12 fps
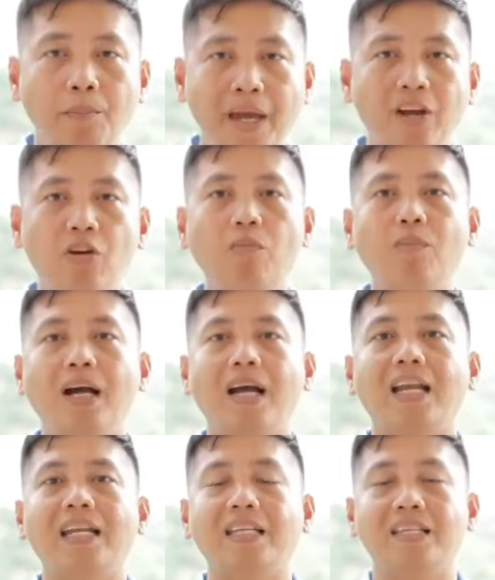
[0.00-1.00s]
merong
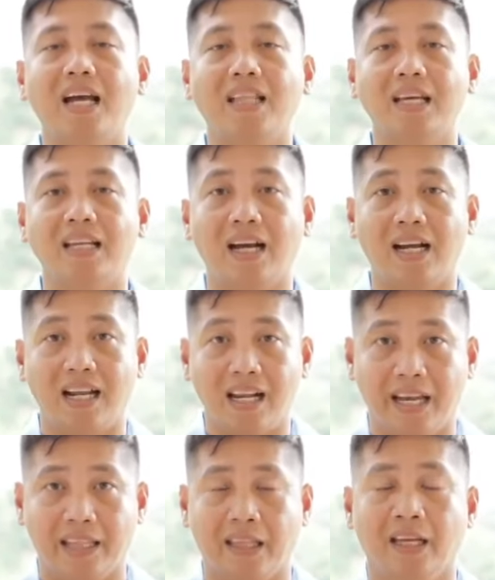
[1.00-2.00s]
mga linyada ng
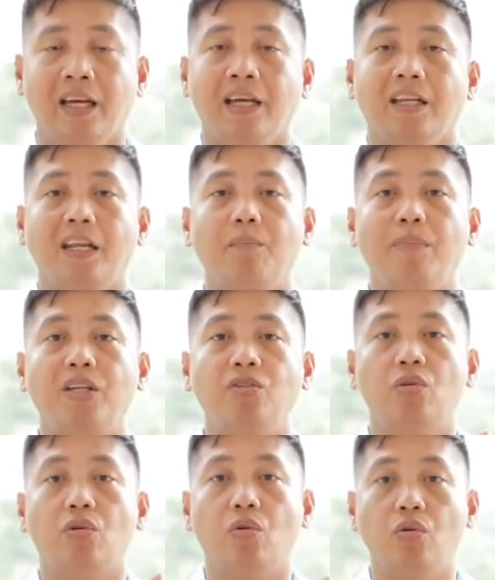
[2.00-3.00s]
claret na
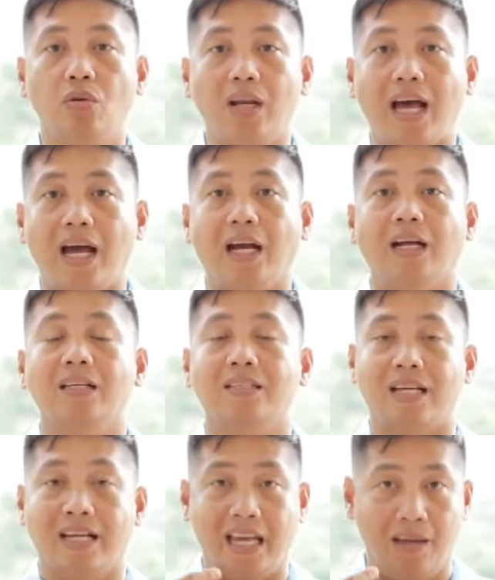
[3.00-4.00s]
medyo kulang
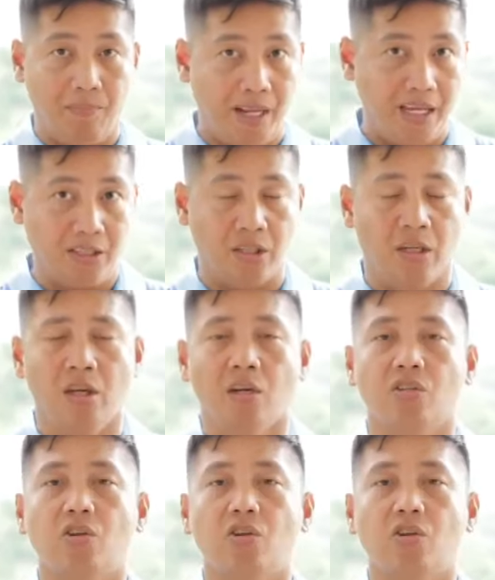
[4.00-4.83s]
sa gameness.